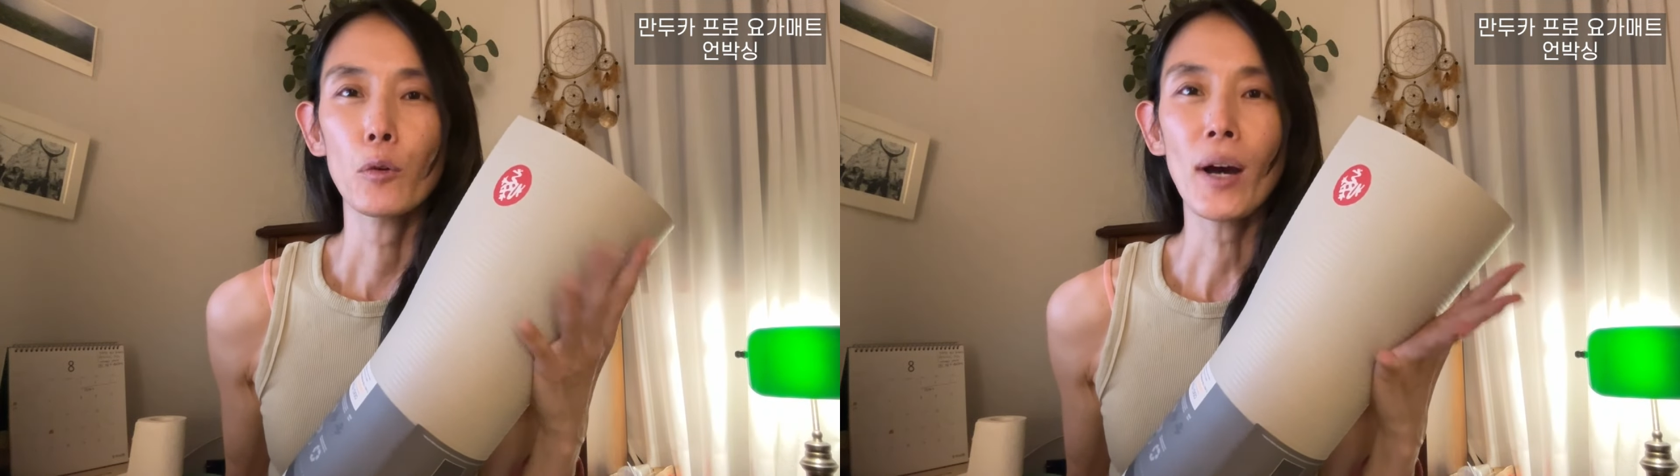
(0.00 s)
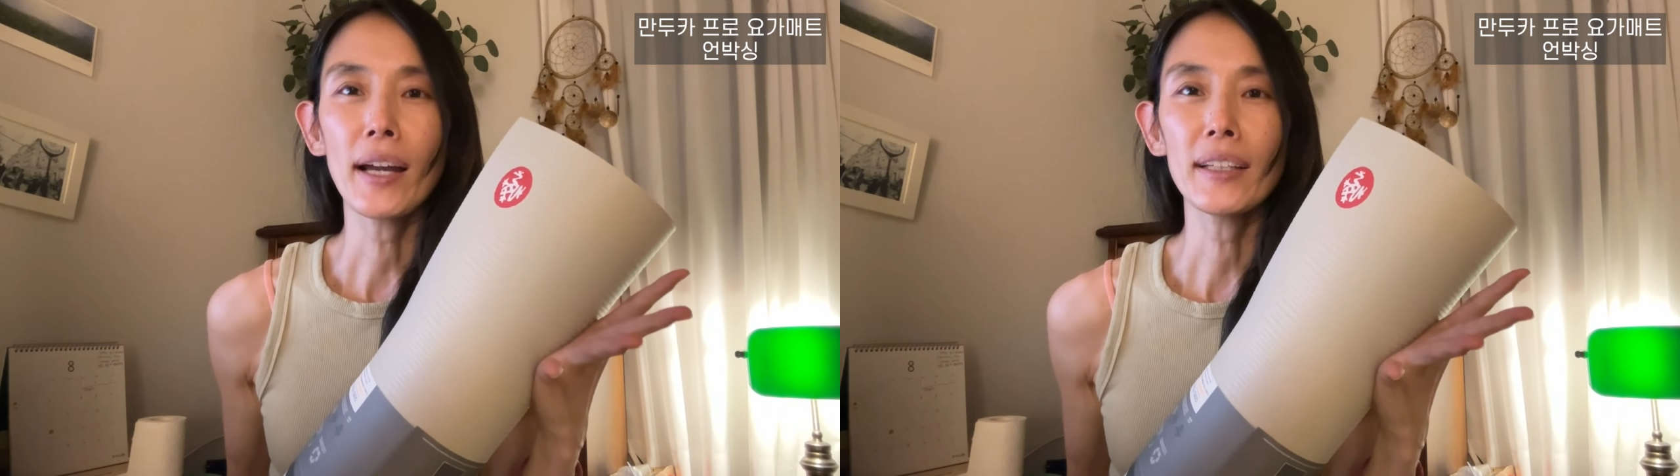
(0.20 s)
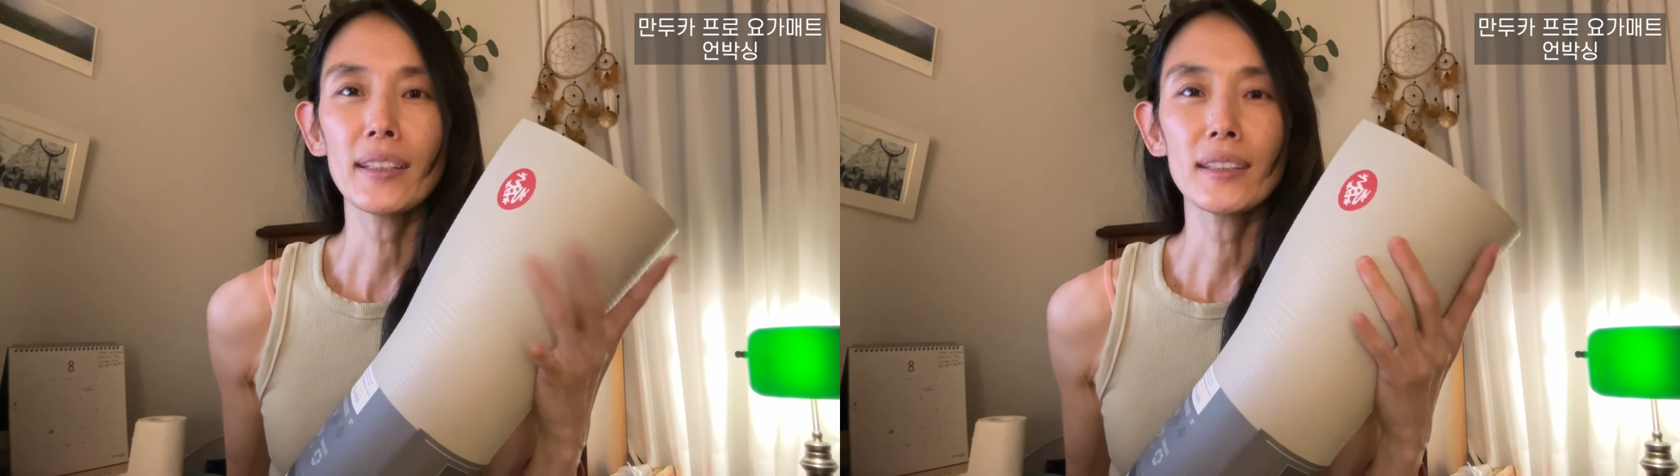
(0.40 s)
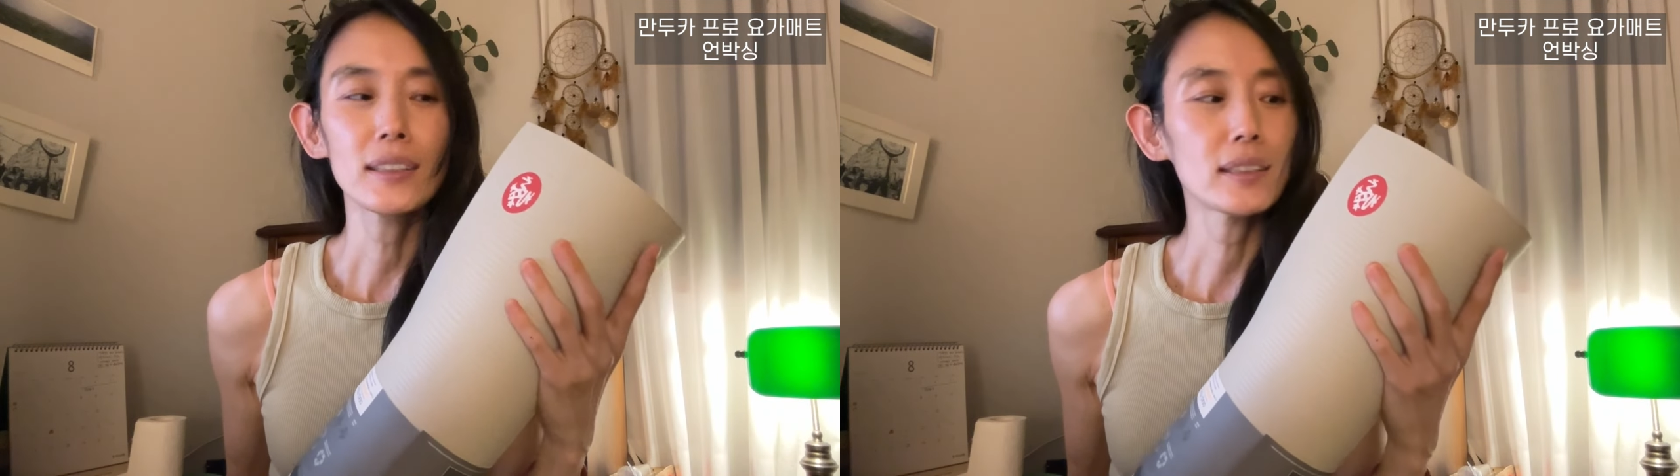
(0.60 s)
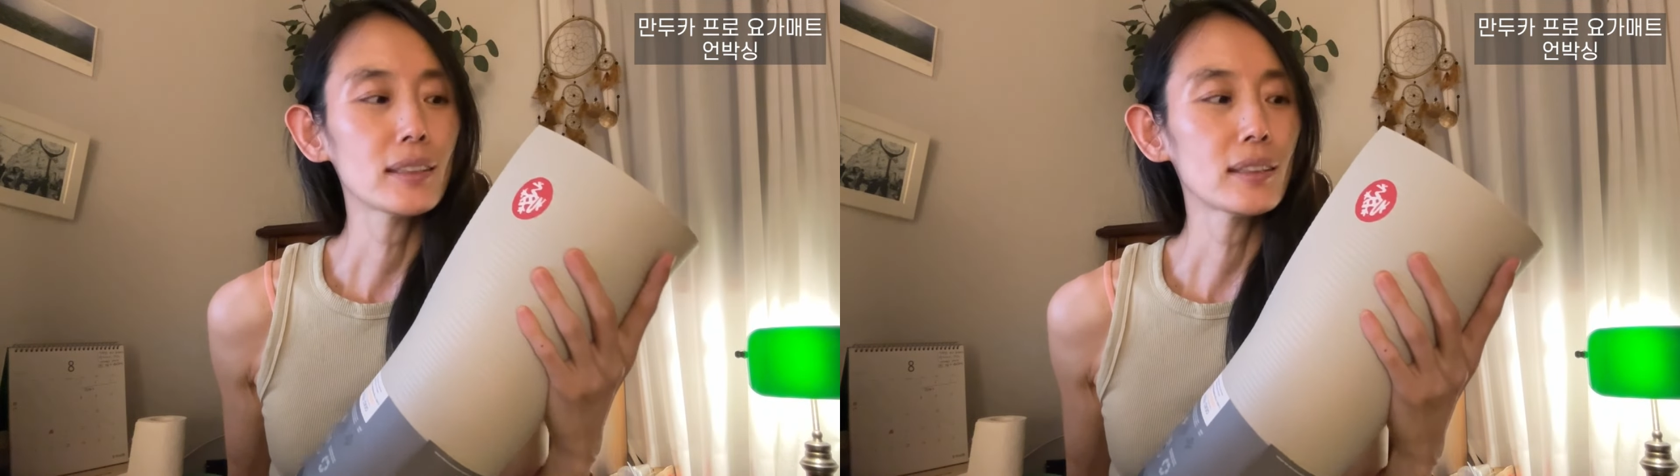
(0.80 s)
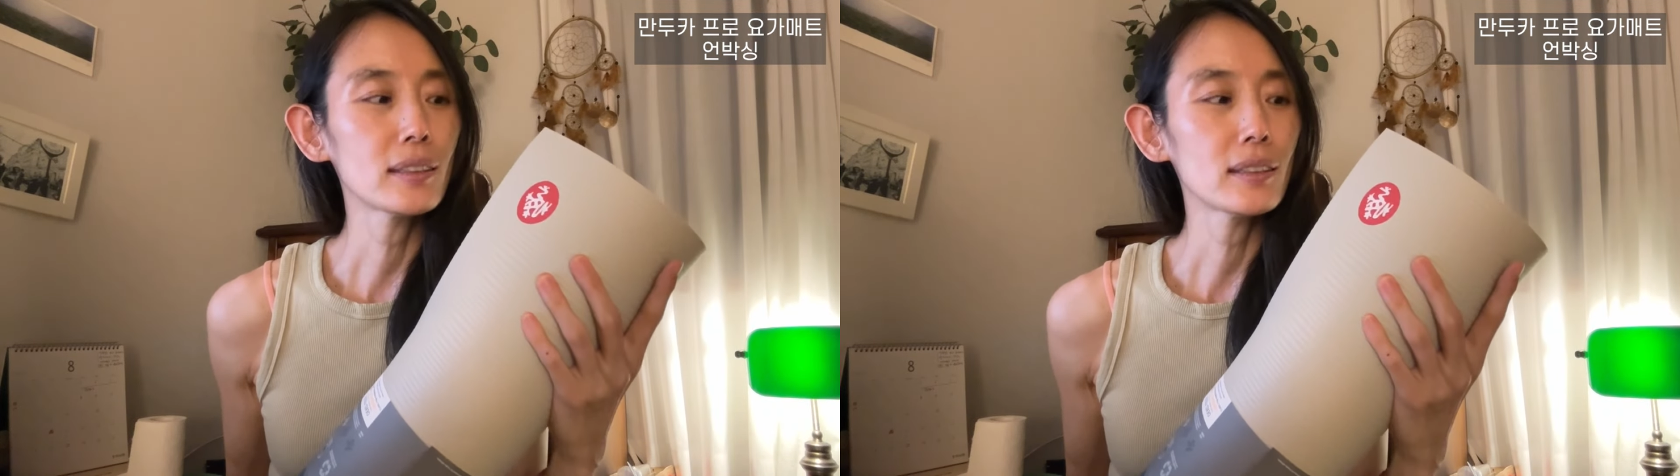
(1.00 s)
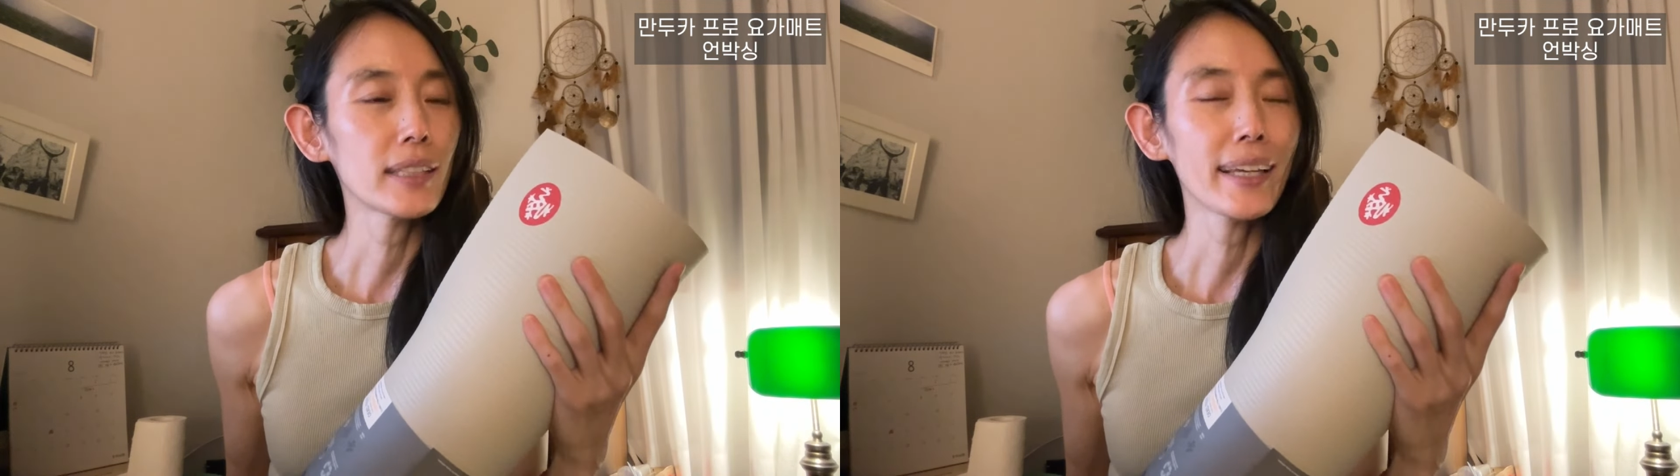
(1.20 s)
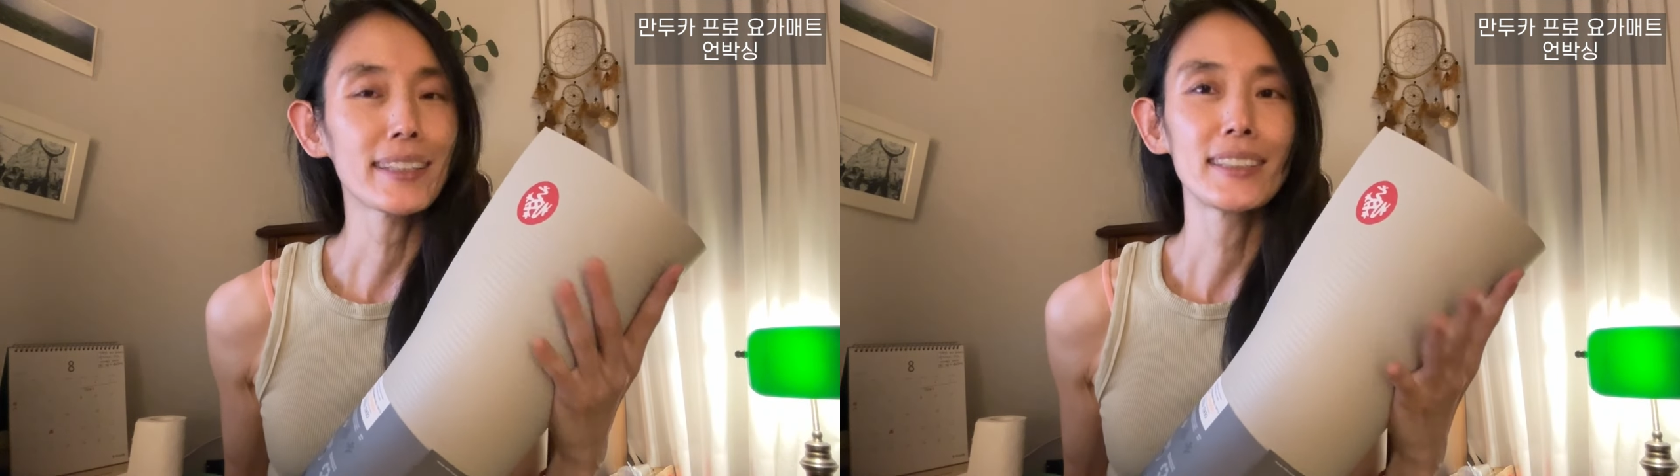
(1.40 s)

화이트에